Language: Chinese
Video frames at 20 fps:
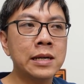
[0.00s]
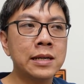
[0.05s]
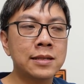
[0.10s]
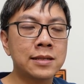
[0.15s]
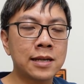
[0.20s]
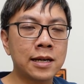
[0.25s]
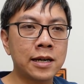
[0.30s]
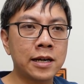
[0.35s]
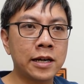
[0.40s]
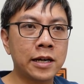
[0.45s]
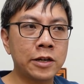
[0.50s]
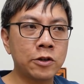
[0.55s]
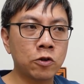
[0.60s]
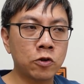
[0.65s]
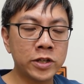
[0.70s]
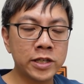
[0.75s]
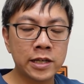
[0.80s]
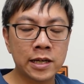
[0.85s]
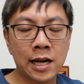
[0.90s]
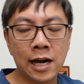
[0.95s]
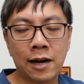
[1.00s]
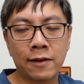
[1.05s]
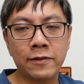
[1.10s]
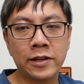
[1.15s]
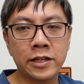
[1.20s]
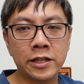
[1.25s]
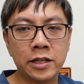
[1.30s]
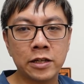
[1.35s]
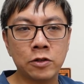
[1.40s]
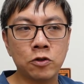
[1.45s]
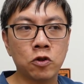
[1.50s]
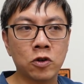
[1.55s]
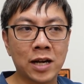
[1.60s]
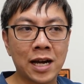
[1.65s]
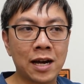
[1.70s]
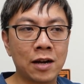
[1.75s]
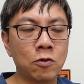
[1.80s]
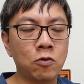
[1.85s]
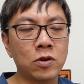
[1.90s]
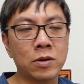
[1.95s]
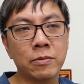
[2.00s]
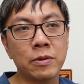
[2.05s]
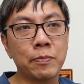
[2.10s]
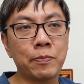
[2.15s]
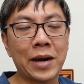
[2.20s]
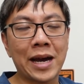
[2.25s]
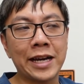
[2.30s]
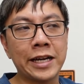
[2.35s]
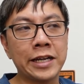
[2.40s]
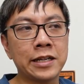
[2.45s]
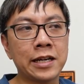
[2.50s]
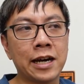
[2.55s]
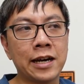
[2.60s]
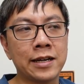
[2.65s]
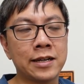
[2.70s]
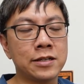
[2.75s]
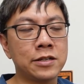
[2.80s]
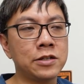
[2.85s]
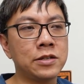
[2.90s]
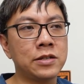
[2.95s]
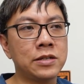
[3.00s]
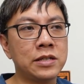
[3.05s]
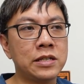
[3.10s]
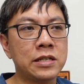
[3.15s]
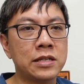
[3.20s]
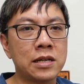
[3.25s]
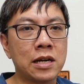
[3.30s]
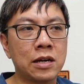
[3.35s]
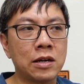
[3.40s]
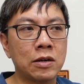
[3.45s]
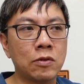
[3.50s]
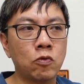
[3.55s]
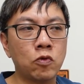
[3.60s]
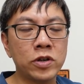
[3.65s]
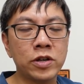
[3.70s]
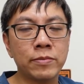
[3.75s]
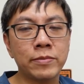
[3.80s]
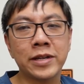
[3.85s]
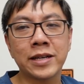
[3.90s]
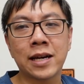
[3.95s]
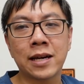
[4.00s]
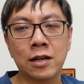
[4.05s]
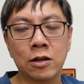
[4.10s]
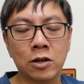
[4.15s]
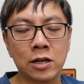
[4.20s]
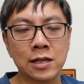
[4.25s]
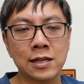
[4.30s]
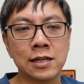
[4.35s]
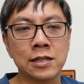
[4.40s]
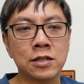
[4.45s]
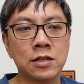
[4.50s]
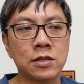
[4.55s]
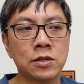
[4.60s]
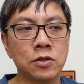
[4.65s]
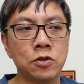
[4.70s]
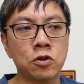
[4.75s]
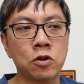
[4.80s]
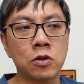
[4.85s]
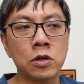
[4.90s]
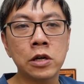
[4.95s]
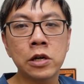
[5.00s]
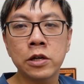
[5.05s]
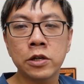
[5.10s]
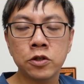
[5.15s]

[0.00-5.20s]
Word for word: 在有一间咖啡店有看过他们摆一台，但是实际上我也没看到它在使用，